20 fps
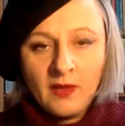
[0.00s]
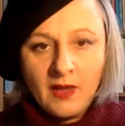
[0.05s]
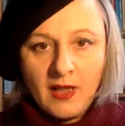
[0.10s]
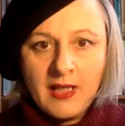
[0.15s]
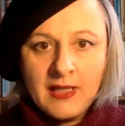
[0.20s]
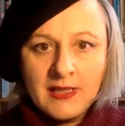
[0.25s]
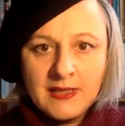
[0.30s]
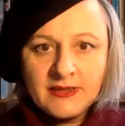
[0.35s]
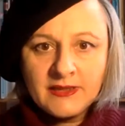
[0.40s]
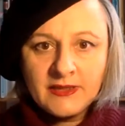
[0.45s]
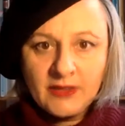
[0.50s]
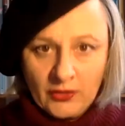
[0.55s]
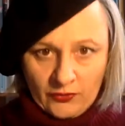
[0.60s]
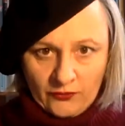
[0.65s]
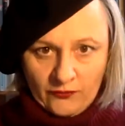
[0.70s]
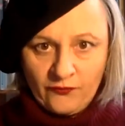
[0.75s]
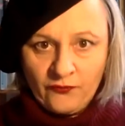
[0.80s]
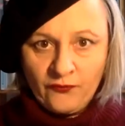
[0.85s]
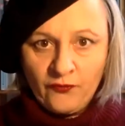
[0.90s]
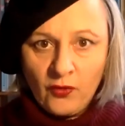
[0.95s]
als
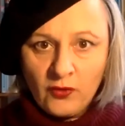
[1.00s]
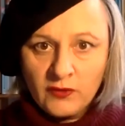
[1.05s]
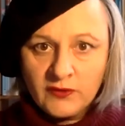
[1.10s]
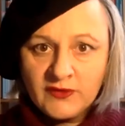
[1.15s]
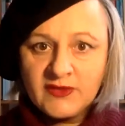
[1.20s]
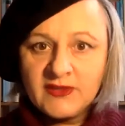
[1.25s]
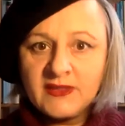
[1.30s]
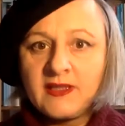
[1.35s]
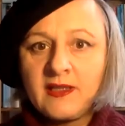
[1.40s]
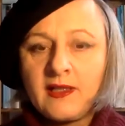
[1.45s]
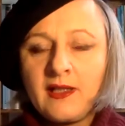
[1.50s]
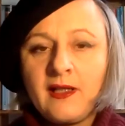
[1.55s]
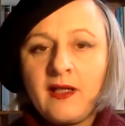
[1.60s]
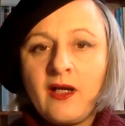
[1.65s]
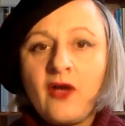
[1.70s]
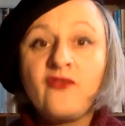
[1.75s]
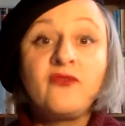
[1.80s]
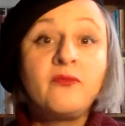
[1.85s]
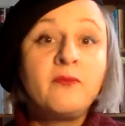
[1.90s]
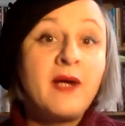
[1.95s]
Fosca
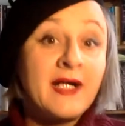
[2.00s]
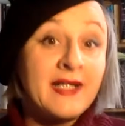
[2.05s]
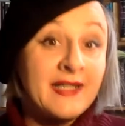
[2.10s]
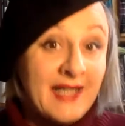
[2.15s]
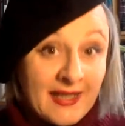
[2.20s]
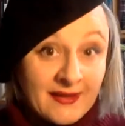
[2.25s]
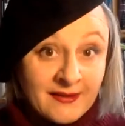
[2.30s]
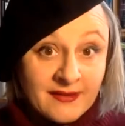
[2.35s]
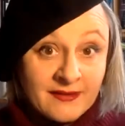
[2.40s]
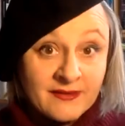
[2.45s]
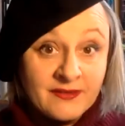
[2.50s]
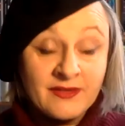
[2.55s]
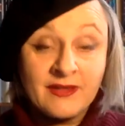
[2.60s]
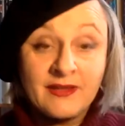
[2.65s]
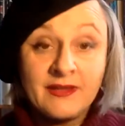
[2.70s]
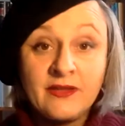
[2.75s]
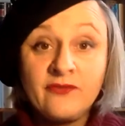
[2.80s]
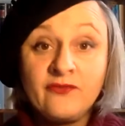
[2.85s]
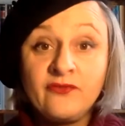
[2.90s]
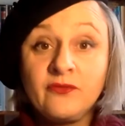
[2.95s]
auf Marianne
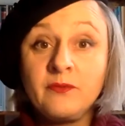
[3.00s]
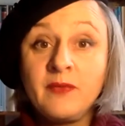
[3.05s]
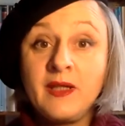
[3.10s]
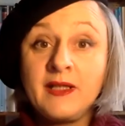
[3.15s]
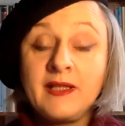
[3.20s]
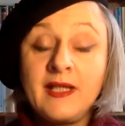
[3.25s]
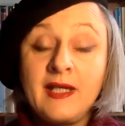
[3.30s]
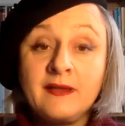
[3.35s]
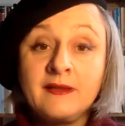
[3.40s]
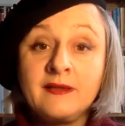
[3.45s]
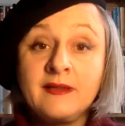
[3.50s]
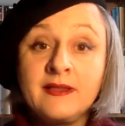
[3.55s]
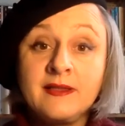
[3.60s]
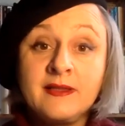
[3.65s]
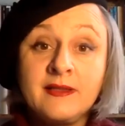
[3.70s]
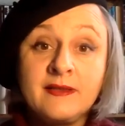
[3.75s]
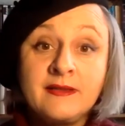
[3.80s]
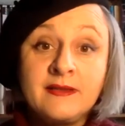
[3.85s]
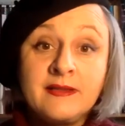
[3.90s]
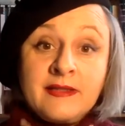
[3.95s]
trifft.
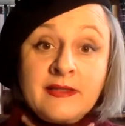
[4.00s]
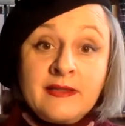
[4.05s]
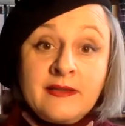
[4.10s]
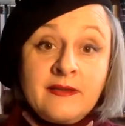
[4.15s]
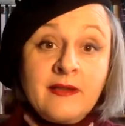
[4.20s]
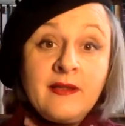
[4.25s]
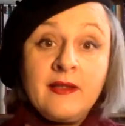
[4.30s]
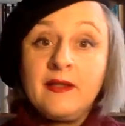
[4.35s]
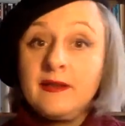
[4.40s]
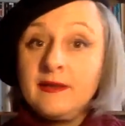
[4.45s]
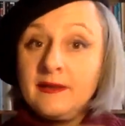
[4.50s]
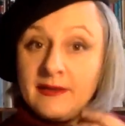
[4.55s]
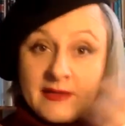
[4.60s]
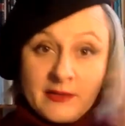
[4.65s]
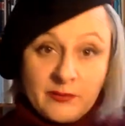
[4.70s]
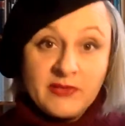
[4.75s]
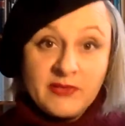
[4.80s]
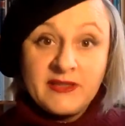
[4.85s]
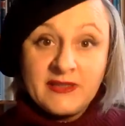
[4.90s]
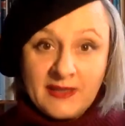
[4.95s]
Marianne, die
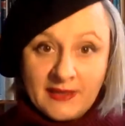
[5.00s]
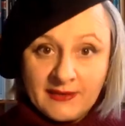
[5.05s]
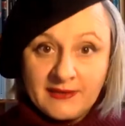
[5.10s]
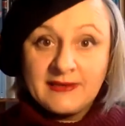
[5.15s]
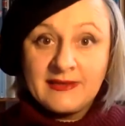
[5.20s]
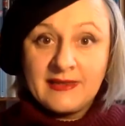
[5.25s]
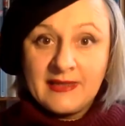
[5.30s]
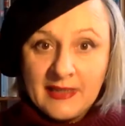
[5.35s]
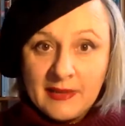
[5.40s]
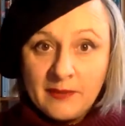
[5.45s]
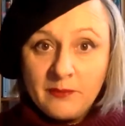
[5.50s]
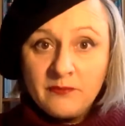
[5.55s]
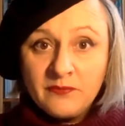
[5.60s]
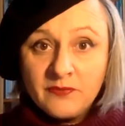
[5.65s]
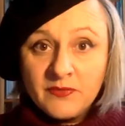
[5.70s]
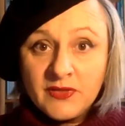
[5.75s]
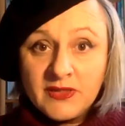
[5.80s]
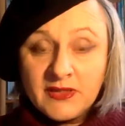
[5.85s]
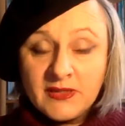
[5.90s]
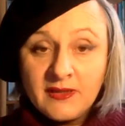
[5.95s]
Liebe seines
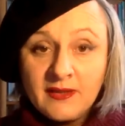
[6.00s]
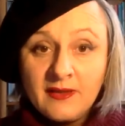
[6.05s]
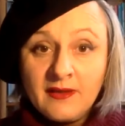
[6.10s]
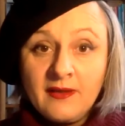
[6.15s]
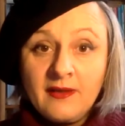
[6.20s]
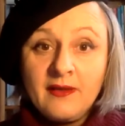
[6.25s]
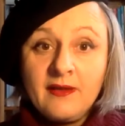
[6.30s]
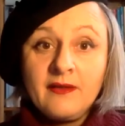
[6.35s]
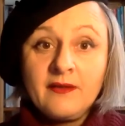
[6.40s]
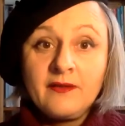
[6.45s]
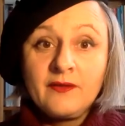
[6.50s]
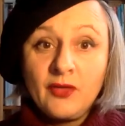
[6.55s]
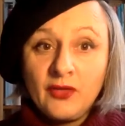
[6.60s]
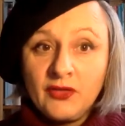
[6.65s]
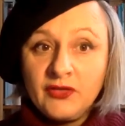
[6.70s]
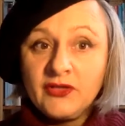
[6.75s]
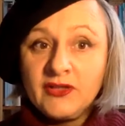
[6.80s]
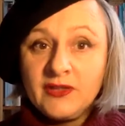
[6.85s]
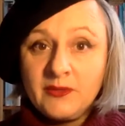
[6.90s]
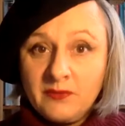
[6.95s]
Lebens,
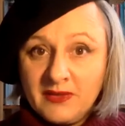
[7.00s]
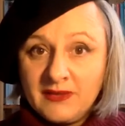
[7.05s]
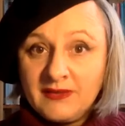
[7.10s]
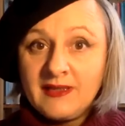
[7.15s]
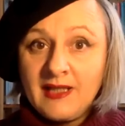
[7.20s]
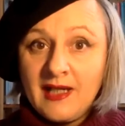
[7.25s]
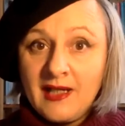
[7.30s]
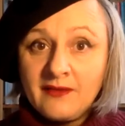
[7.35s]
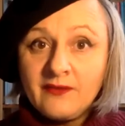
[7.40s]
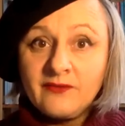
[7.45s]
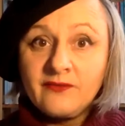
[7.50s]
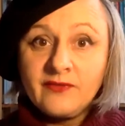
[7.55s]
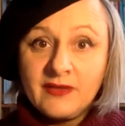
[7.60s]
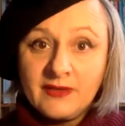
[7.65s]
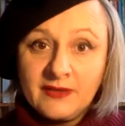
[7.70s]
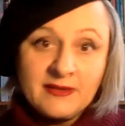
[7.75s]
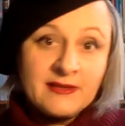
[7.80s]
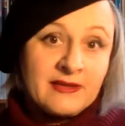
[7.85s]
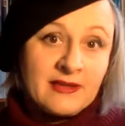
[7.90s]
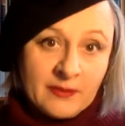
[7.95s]
könnte man sagen, wenn
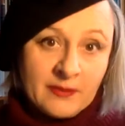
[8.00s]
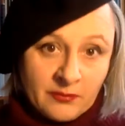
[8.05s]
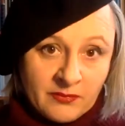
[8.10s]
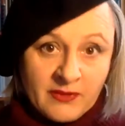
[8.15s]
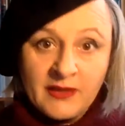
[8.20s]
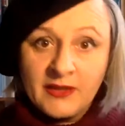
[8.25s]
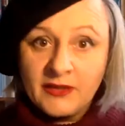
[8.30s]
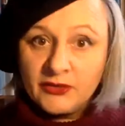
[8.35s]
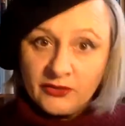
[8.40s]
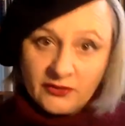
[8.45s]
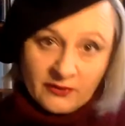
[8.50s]
das Leben nicht